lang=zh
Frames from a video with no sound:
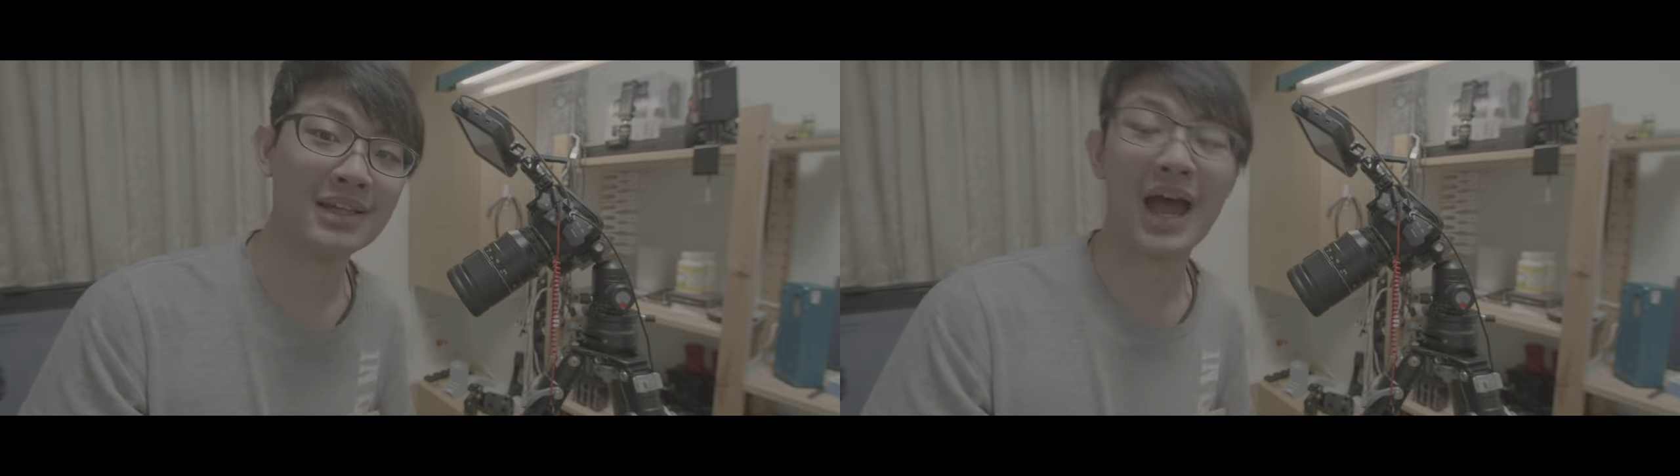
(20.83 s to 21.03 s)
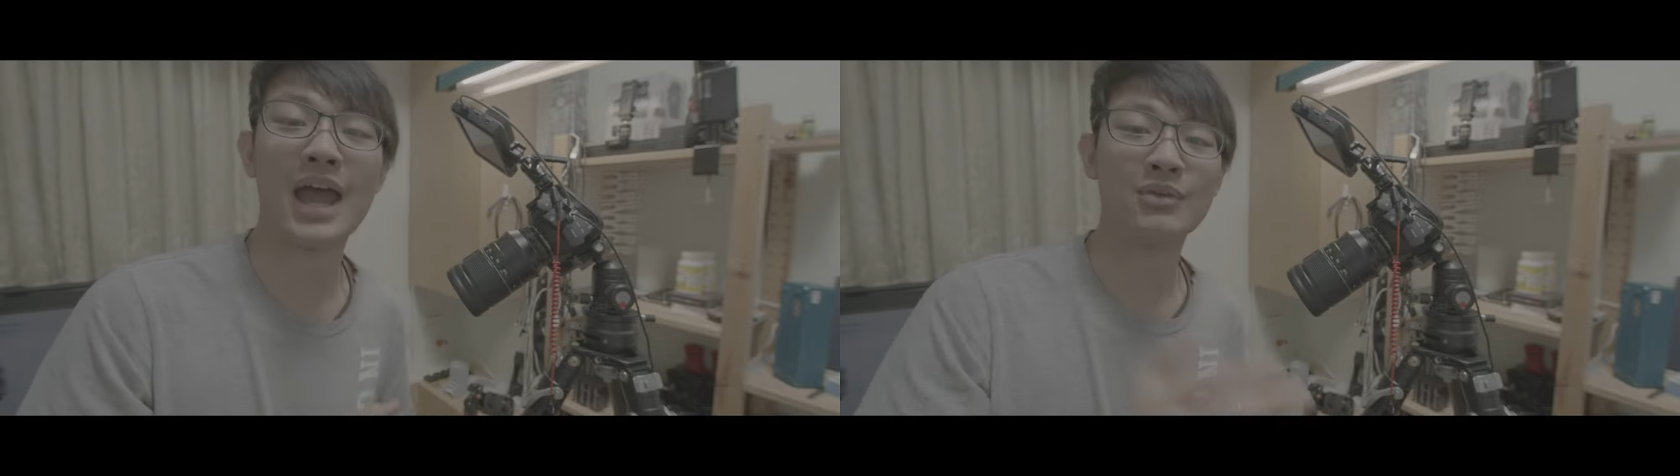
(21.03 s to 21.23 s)

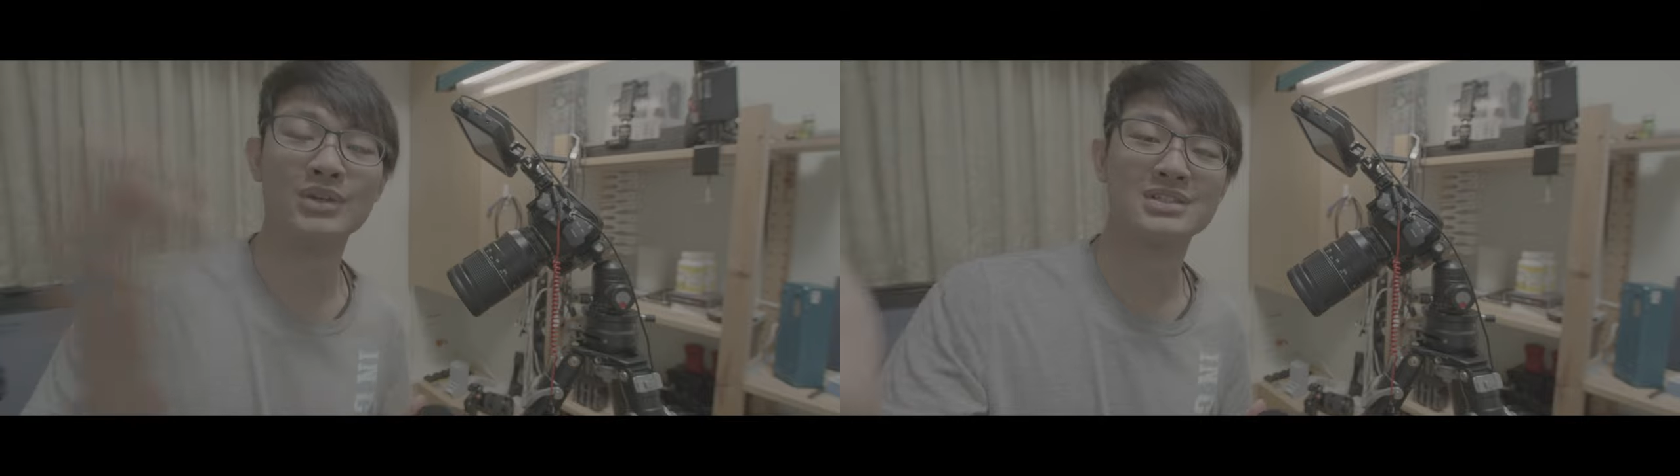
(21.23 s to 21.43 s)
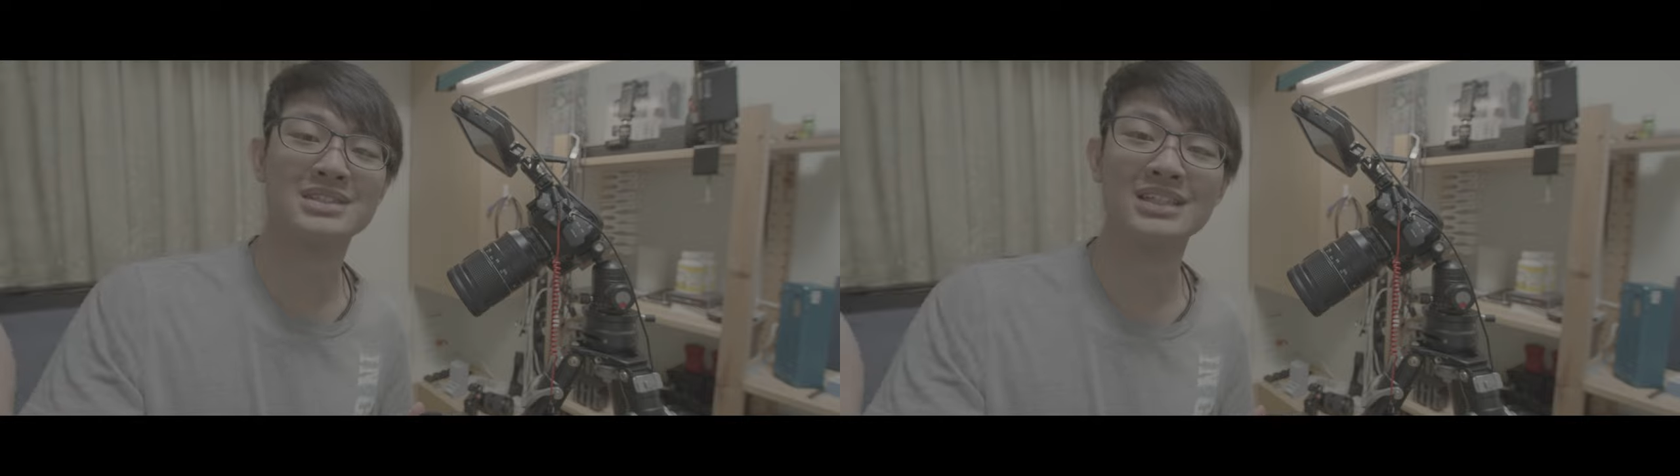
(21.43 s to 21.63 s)

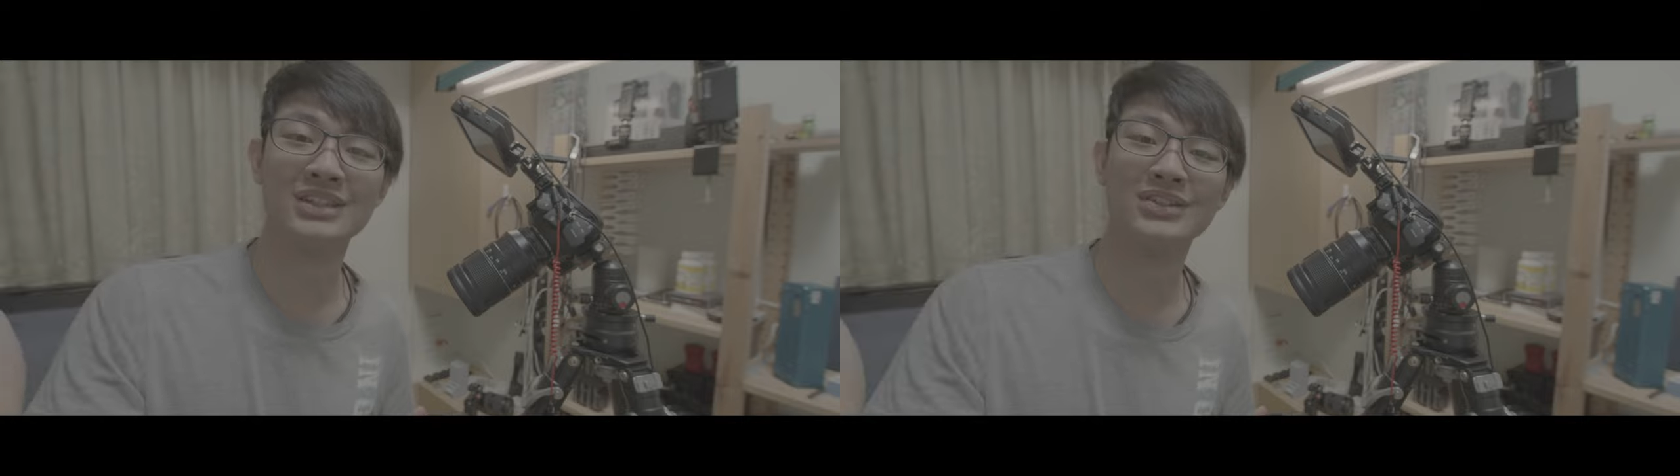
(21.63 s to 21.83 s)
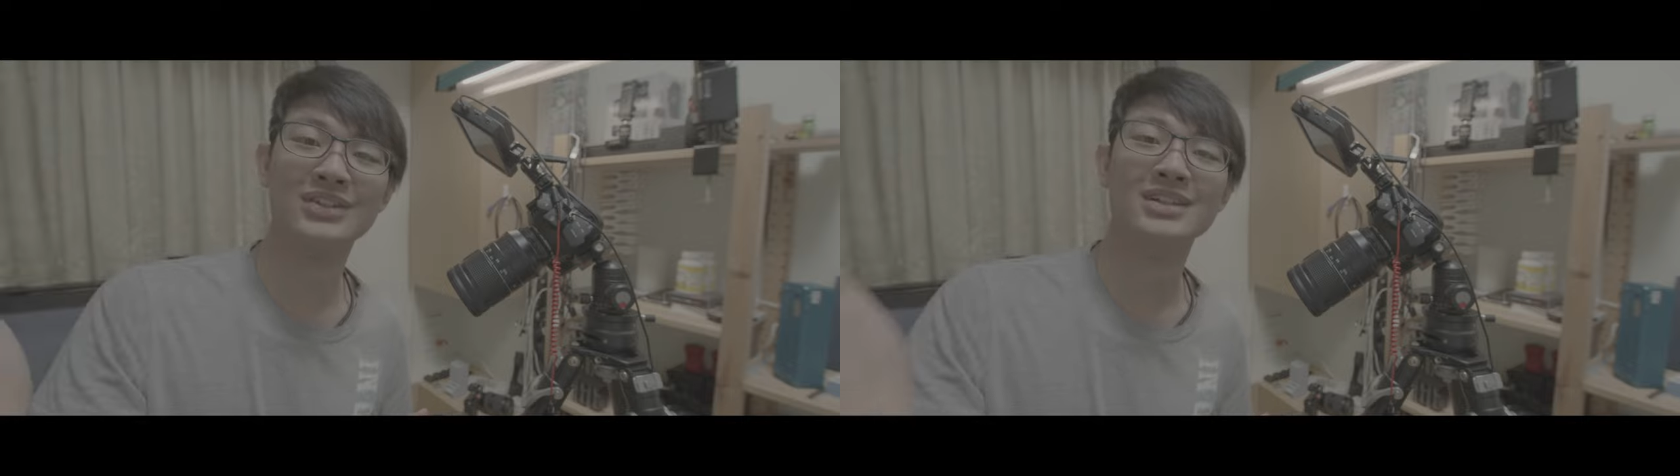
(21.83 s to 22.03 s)
Irix 镜
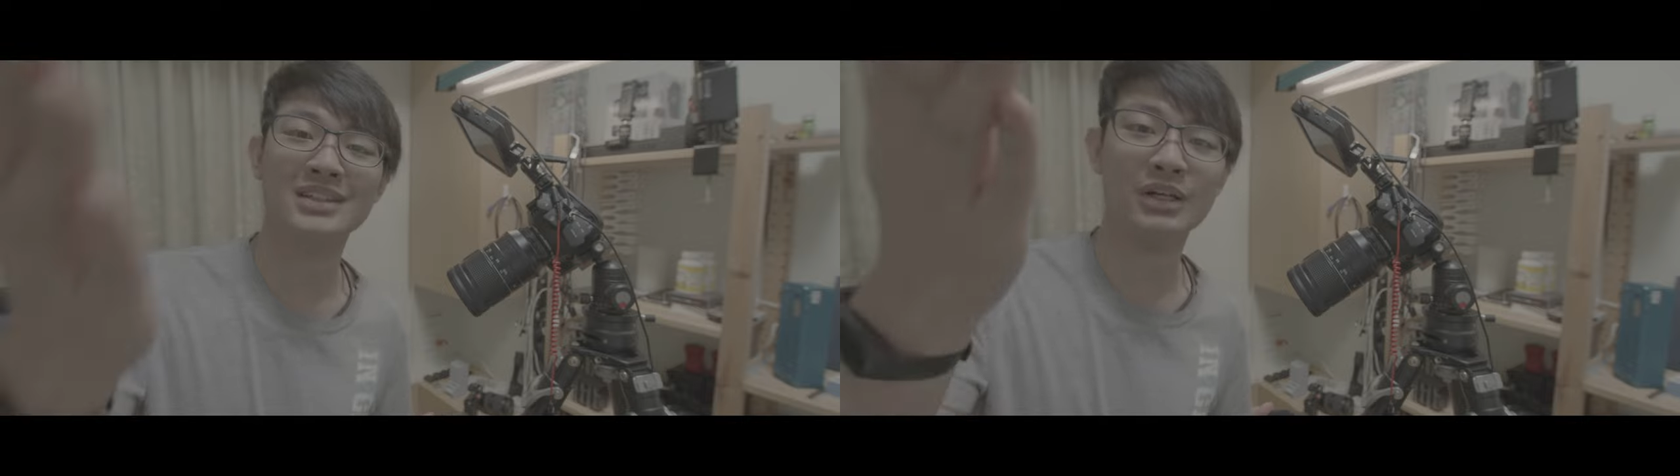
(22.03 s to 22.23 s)
头了，那我